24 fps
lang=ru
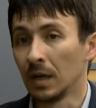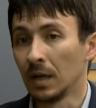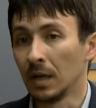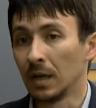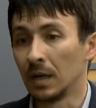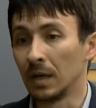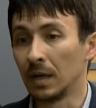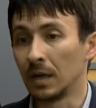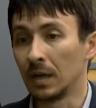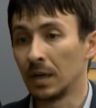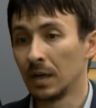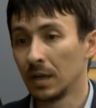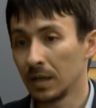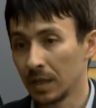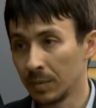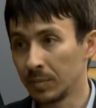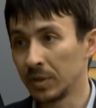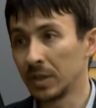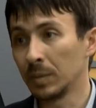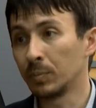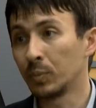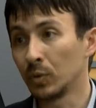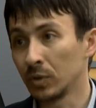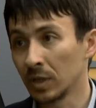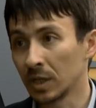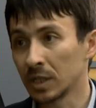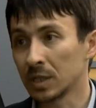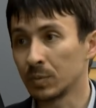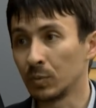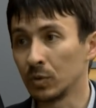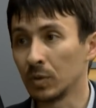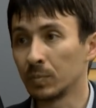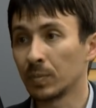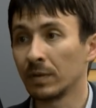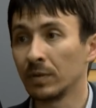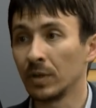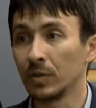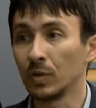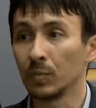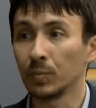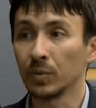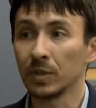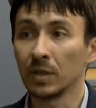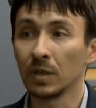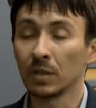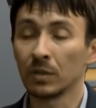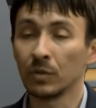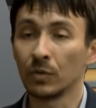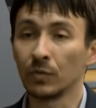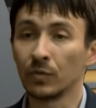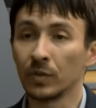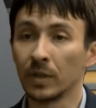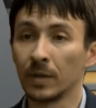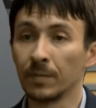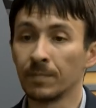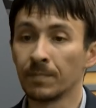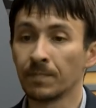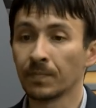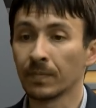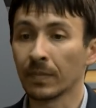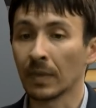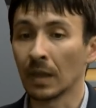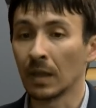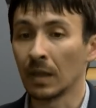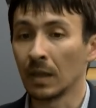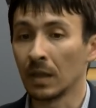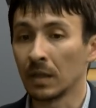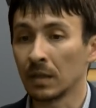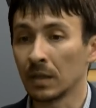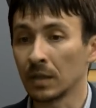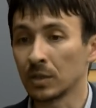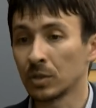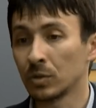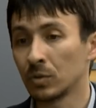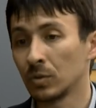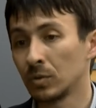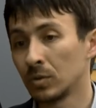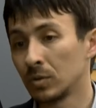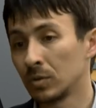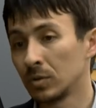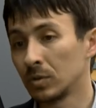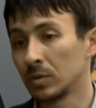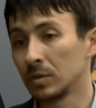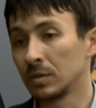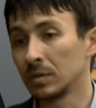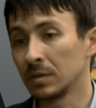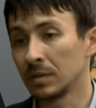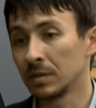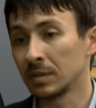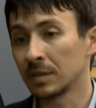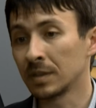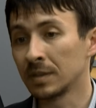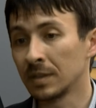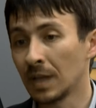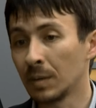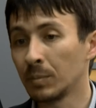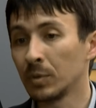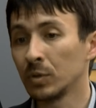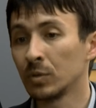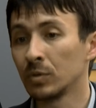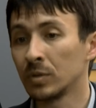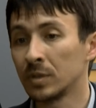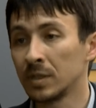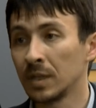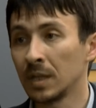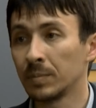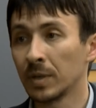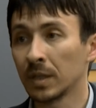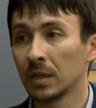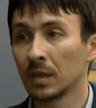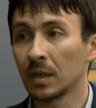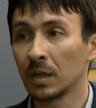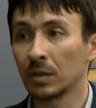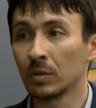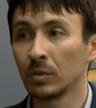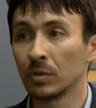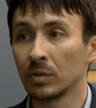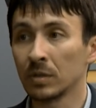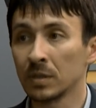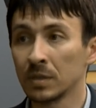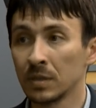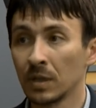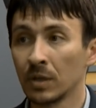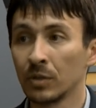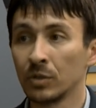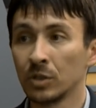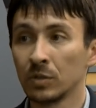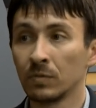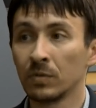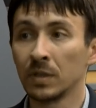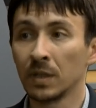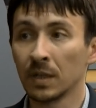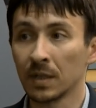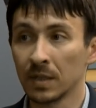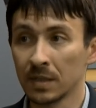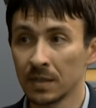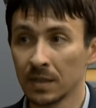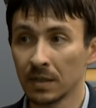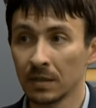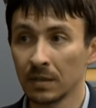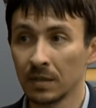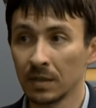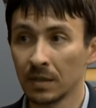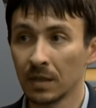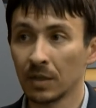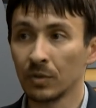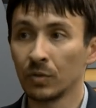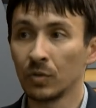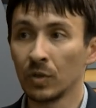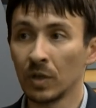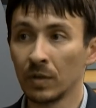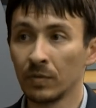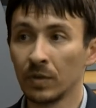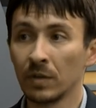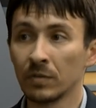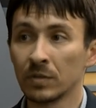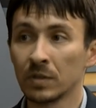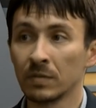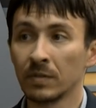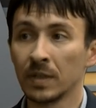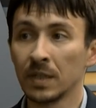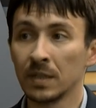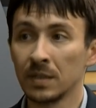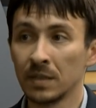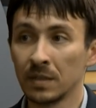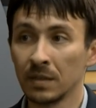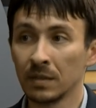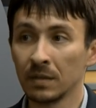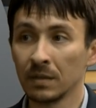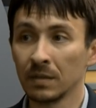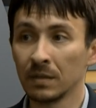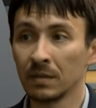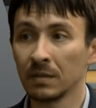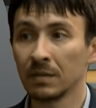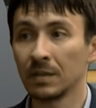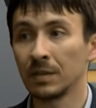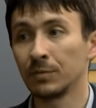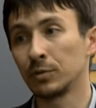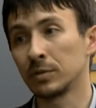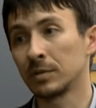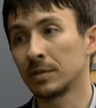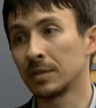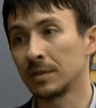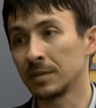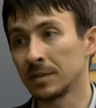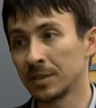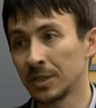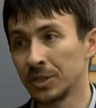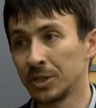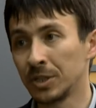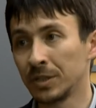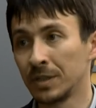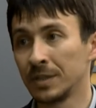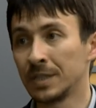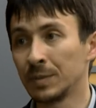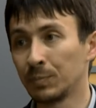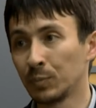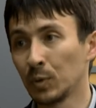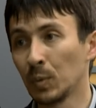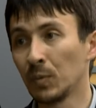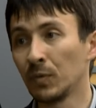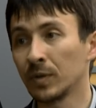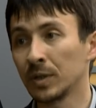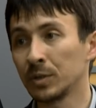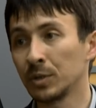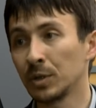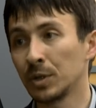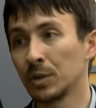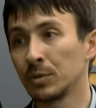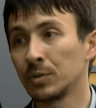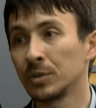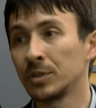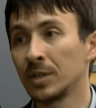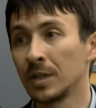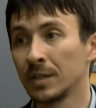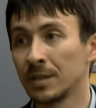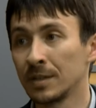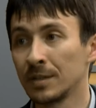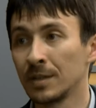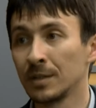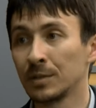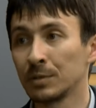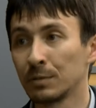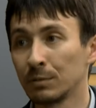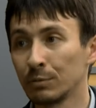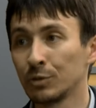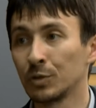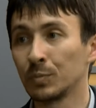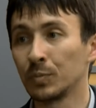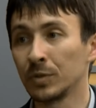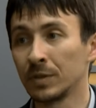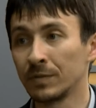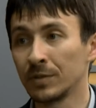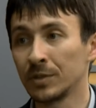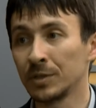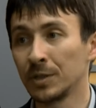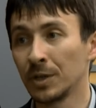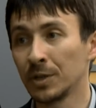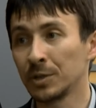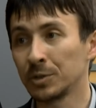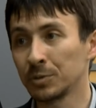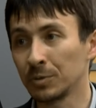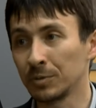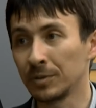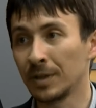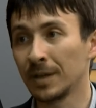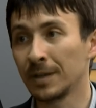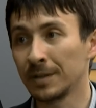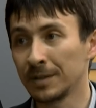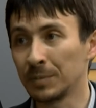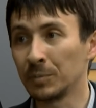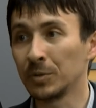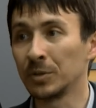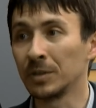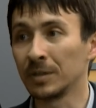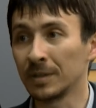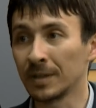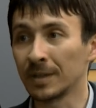А именно по нашему направлению подготовки. Так что э, к нам идут те ребята, которые знают, чего они хотят, которые верят в свои силы. И вот защита дипломов, которые я уже третий день слушаю, подтверждает, что да, это именно